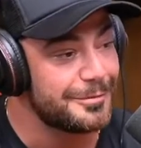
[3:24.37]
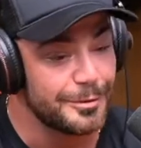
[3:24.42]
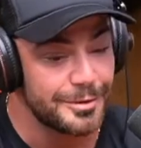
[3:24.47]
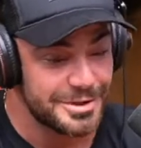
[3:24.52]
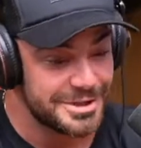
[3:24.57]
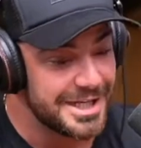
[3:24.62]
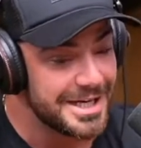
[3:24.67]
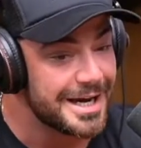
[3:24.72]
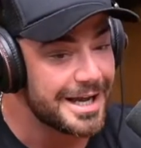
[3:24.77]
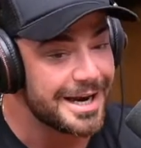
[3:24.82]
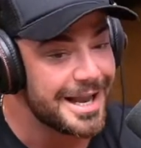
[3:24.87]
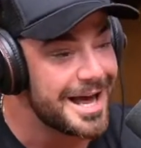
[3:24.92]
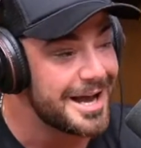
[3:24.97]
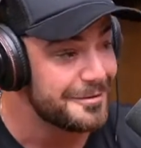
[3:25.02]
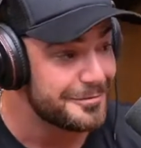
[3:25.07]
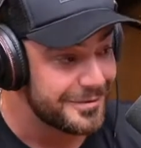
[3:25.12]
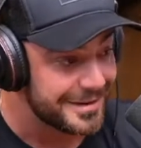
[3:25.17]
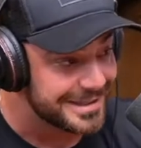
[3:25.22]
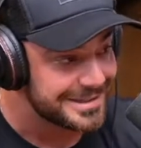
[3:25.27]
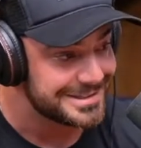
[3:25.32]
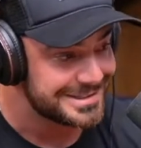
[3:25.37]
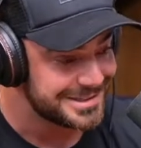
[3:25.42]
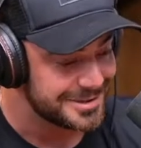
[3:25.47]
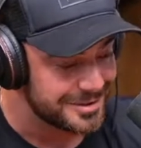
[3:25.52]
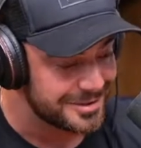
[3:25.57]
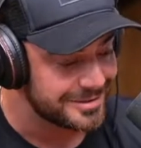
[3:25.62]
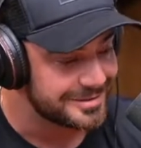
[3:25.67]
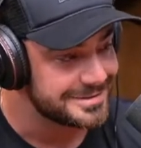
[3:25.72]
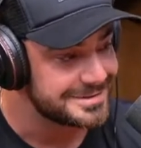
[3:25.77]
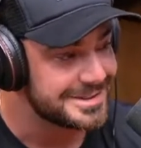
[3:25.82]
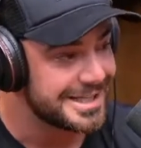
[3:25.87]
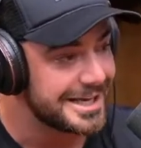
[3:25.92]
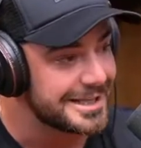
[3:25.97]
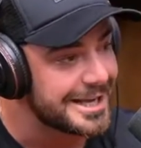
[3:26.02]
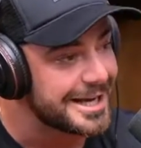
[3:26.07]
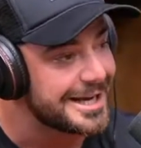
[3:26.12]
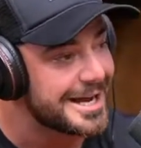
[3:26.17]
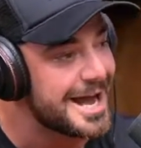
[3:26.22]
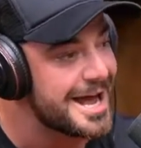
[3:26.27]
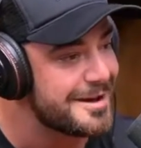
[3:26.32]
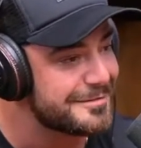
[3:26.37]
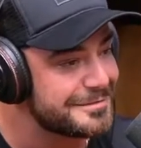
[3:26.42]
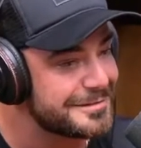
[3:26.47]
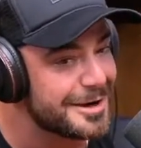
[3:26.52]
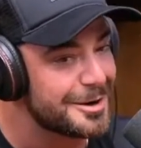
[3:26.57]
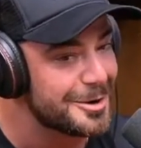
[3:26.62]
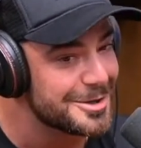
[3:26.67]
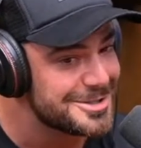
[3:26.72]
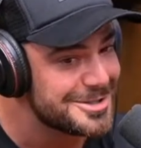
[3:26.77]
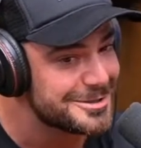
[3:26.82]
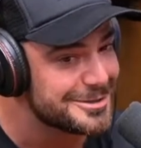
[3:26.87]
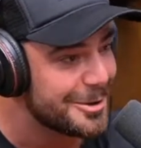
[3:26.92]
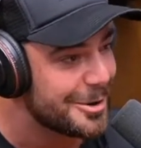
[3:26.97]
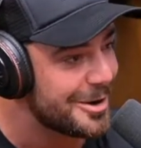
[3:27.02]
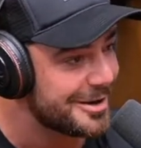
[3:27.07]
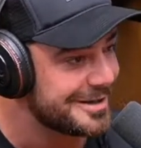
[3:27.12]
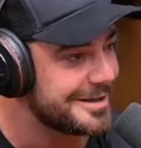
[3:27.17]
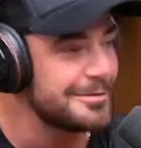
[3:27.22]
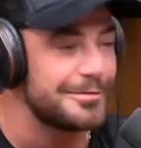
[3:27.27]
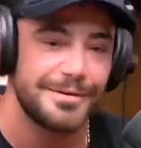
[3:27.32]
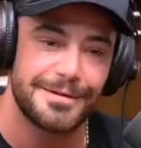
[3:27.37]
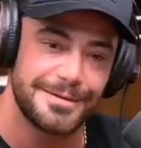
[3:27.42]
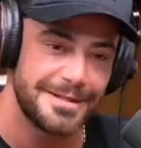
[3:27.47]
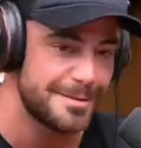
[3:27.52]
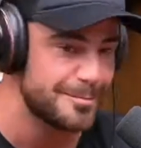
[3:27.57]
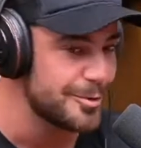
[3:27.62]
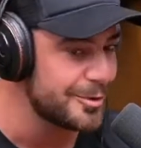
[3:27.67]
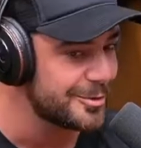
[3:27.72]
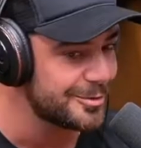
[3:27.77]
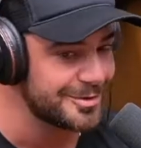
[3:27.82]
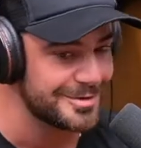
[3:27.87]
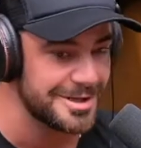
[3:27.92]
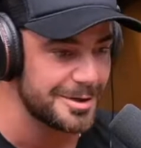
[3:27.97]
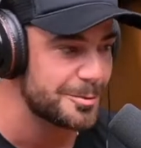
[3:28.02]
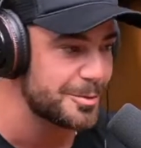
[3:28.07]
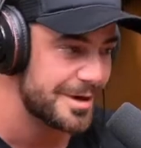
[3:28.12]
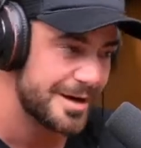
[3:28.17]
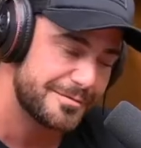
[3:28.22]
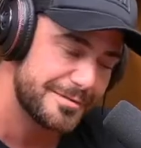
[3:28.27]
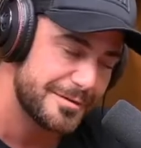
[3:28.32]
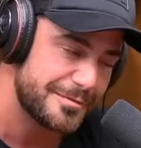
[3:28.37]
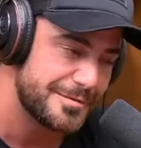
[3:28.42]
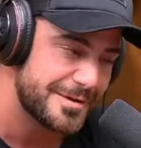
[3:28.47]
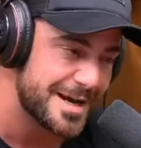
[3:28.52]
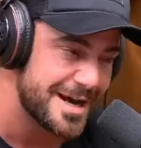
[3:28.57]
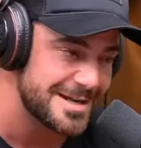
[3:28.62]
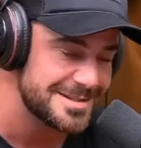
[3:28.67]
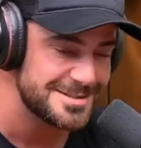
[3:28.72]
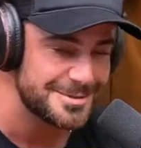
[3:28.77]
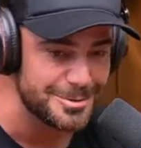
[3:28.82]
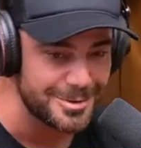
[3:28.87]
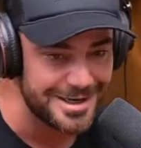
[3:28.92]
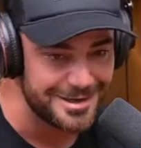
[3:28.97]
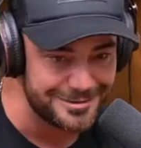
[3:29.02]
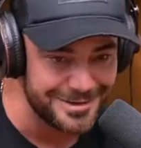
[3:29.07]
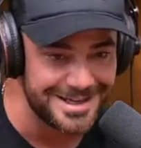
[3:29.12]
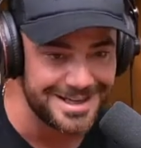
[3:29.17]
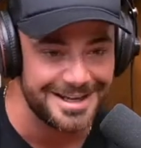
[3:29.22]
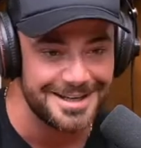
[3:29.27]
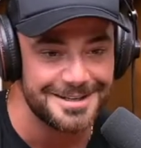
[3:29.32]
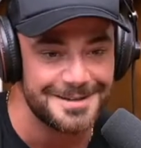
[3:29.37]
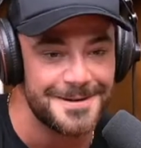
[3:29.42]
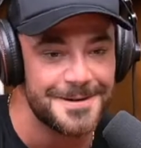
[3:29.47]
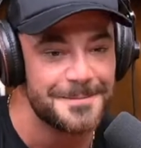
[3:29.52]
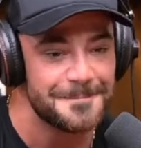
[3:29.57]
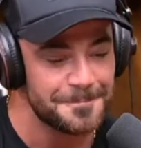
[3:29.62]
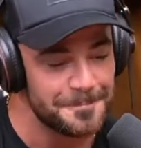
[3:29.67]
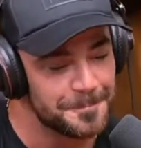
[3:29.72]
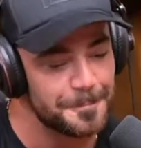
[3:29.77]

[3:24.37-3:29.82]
Ele falou, chega lá e fala assim, ó, can I have a hot dog? Eu falei, demorou, eu decorava a frase e colava lá.